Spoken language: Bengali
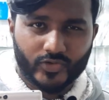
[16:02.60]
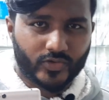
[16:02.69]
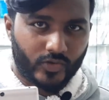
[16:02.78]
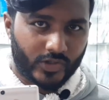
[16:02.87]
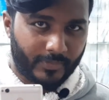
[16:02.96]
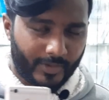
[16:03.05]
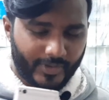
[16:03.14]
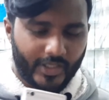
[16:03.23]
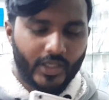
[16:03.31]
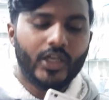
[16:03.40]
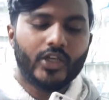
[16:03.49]
ইউজ করতে পারবে
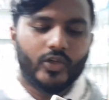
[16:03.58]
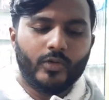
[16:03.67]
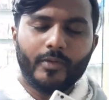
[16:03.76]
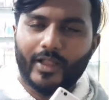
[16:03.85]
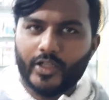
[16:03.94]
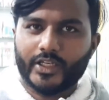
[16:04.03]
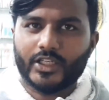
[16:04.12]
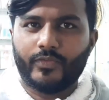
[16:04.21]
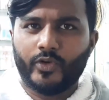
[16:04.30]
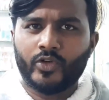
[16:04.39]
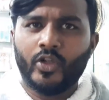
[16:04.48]
খুবই ভালো একটা
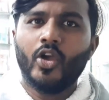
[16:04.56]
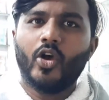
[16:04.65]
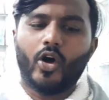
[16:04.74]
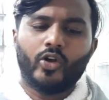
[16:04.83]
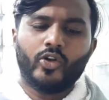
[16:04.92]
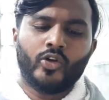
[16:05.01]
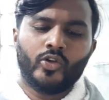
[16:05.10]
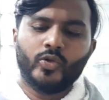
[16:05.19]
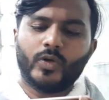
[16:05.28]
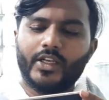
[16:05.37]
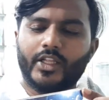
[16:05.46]
ফোন অন্যান্য
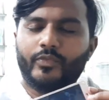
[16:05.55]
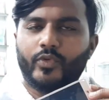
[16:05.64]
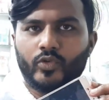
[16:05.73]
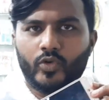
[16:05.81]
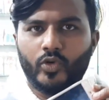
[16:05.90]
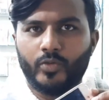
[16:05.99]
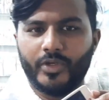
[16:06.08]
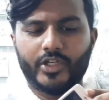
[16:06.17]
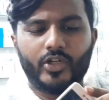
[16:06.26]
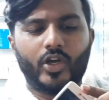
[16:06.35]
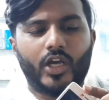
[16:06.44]
দোকানে এই ফোনগুলো
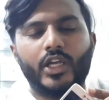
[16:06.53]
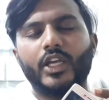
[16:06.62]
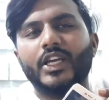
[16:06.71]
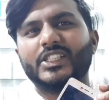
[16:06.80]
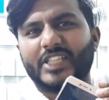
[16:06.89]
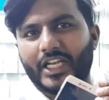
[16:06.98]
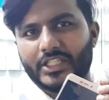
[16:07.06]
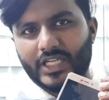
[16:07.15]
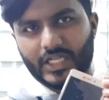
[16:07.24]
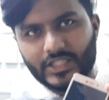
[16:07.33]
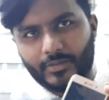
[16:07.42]
বিক্রি হয় সাড়ে
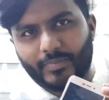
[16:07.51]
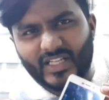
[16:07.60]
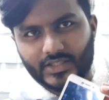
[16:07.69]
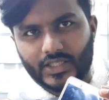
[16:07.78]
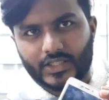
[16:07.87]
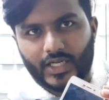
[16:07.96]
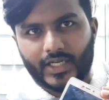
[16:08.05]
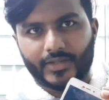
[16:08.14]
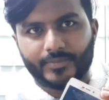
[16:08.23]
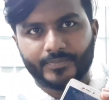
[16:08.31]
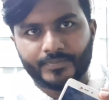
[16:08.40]
চার হাজার পাঁচ হাজার টাকা
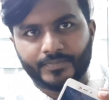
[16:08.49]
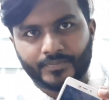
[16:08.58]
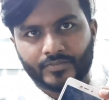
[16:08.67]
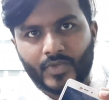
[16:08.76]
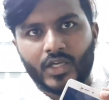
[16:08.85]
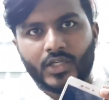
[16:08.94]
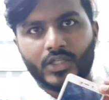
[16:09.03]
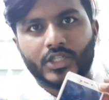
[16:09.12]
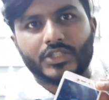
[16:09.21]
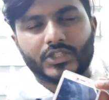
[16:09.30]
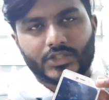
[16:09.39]

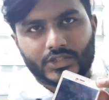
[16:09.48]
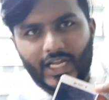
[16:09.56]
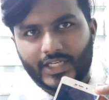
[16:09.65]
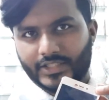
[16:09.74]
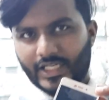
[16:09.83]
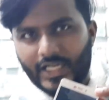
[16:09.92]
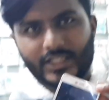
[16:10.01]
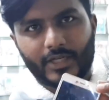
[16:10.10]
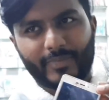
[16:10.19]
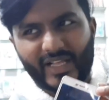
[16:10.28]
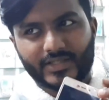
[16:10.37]
সাড়ে চার
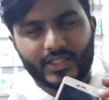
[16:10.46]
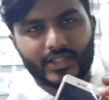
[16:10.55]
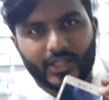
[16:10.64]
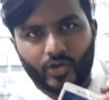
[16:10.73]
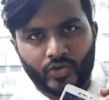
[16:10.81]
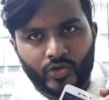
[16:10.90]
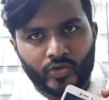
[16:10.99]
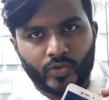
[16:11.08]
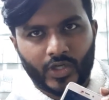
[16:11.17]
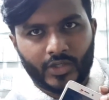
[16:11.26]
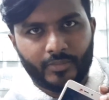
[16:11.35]
হাজার পাঁচ হাজার টাকা অন্যান্য
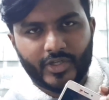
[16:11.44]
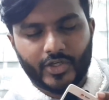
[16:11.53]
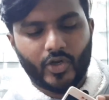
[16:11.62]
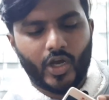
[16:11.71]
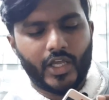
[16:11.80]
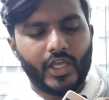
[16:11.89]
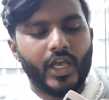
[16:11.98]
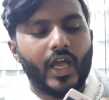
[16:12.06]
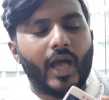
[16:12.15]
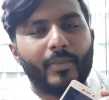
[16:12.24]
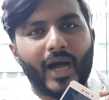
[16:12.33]
দোকানে বিক্রি হয়
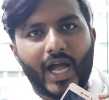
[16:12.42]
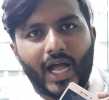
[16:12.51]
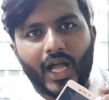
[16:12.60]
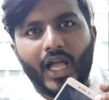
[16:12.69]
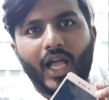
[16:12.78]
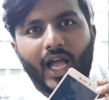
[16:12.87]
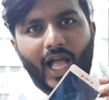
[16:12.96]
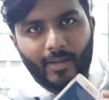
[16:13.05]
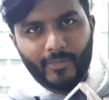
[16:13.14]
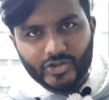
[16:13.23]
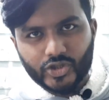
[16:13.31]
বা
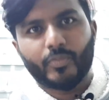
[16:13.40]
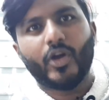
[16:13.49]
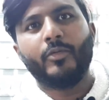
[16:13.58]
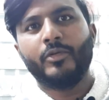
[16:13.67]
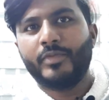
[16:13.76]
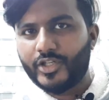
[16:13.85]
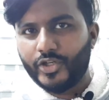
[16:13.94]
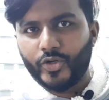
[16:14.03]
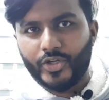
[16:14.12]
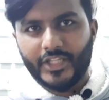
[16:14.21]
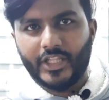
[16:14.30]
আমার শপে আমি বিক্রি
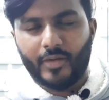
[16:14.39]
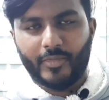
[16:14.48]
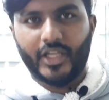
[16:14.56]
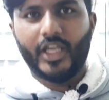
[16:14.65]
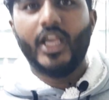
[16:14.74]
করি এই দামে